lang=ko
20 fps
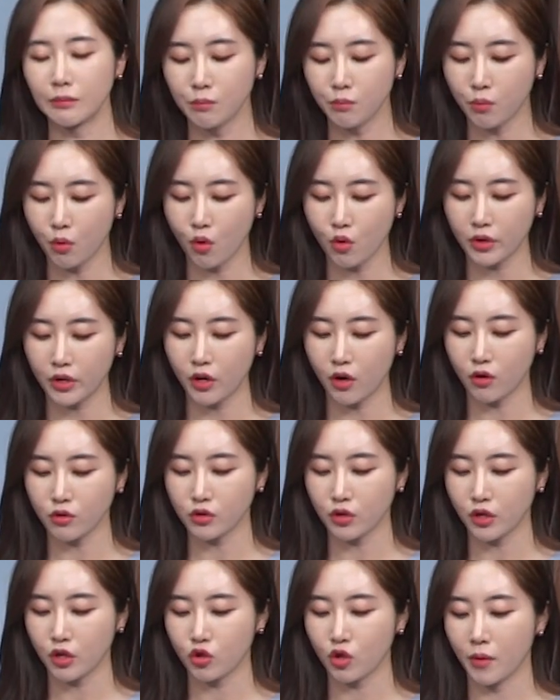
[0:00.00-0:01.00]
음봉이
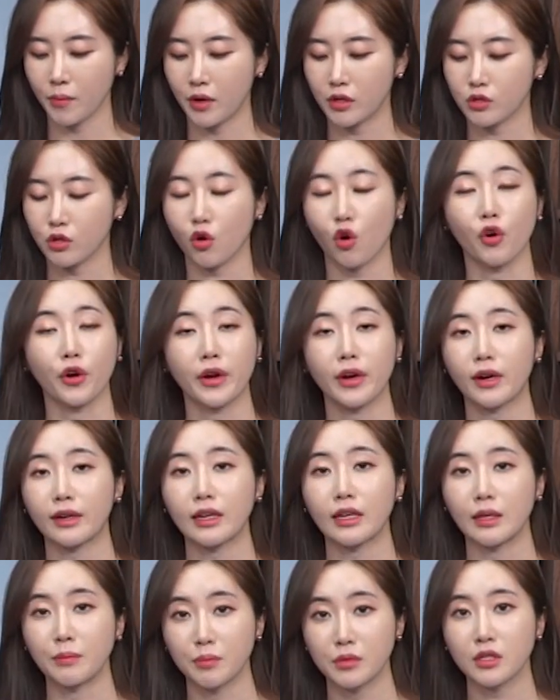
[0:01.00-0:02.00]
형성이 되면서
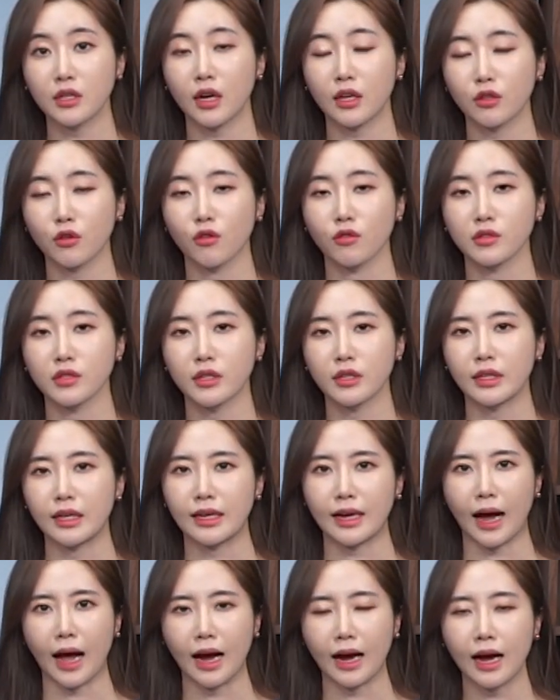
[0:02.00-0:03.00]
거래량이 급증하는 것은 이
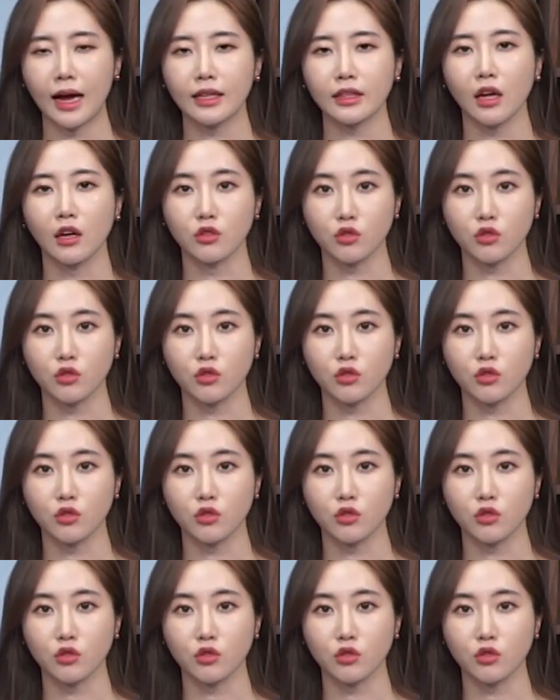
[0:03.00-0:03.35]
강한